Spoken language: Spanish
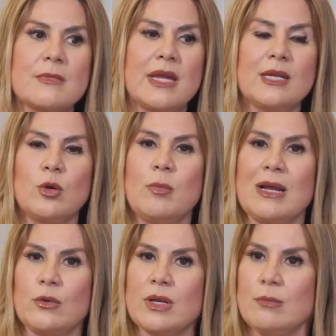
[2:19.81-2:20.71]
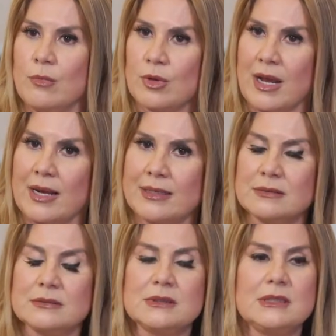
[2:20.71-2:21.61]
en los valores
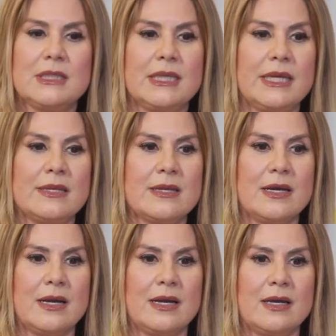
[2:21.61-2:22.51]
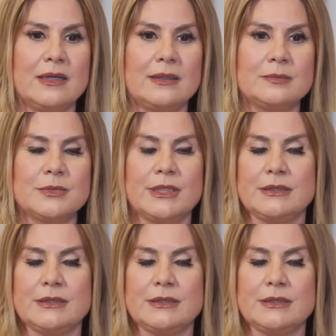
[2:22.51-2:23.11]
morales. Ella,